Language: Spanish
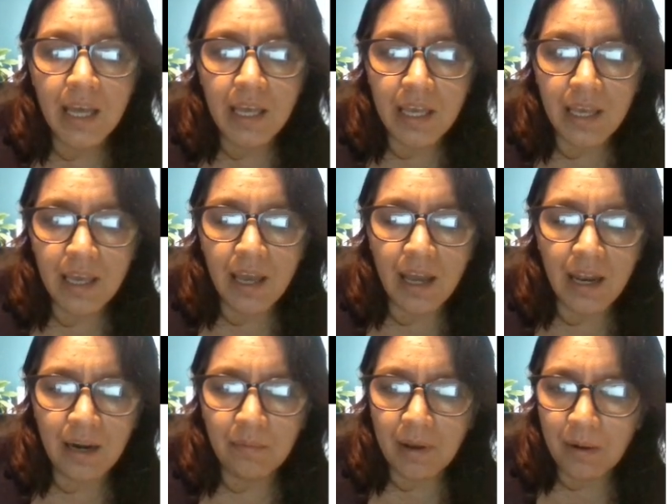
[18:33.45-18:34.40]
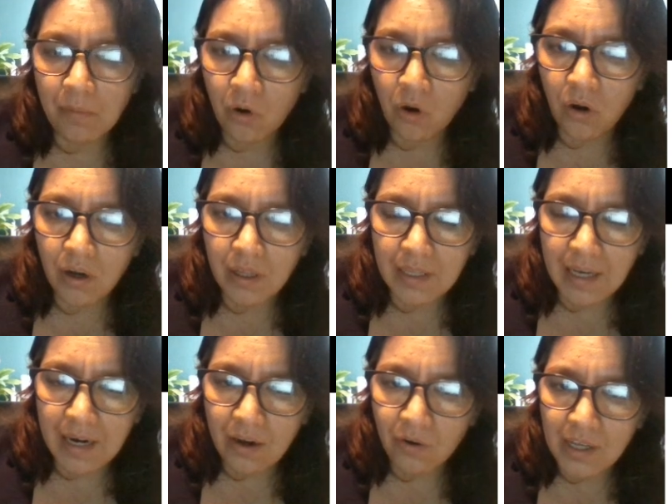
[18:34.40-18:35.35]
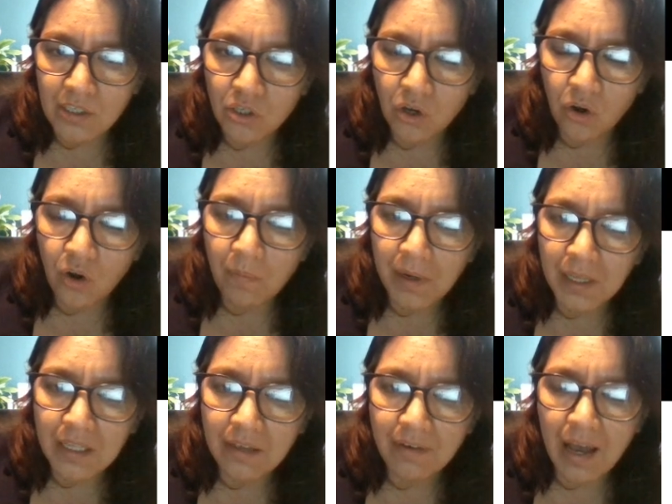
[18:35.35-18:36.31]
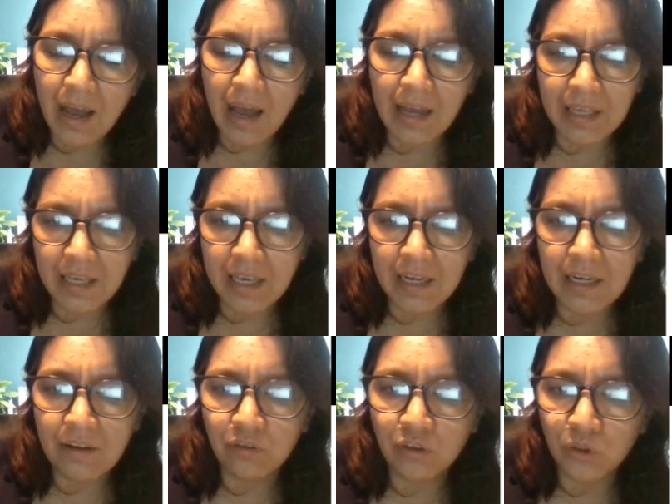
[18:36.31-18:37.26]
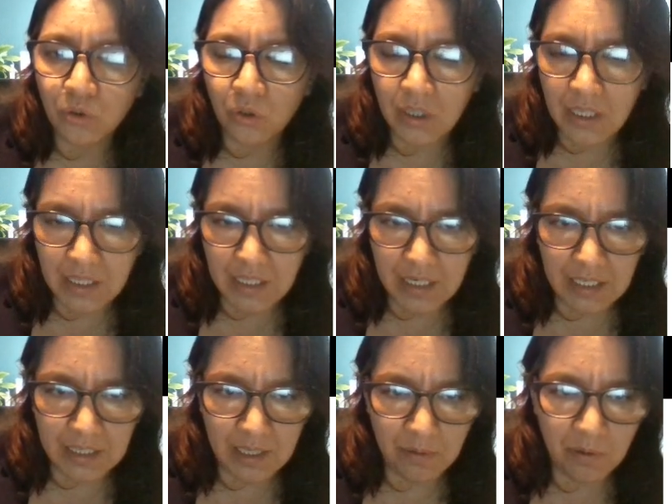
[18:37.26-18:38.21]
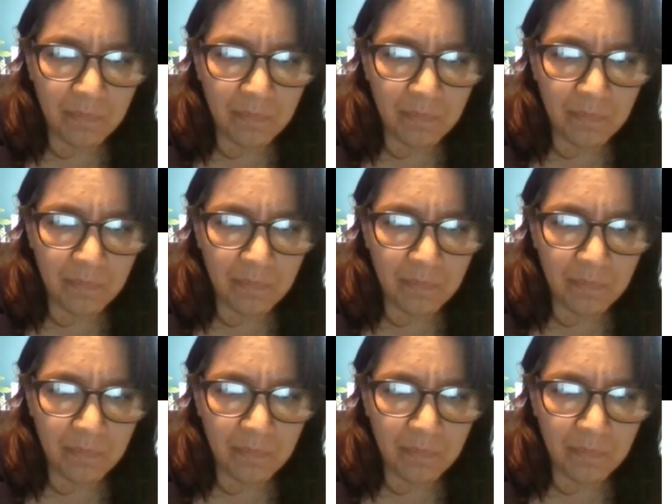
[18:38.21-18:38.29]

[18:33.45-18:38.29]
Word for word: y el verbo de la oración completiva aquí en futuro de indicativo.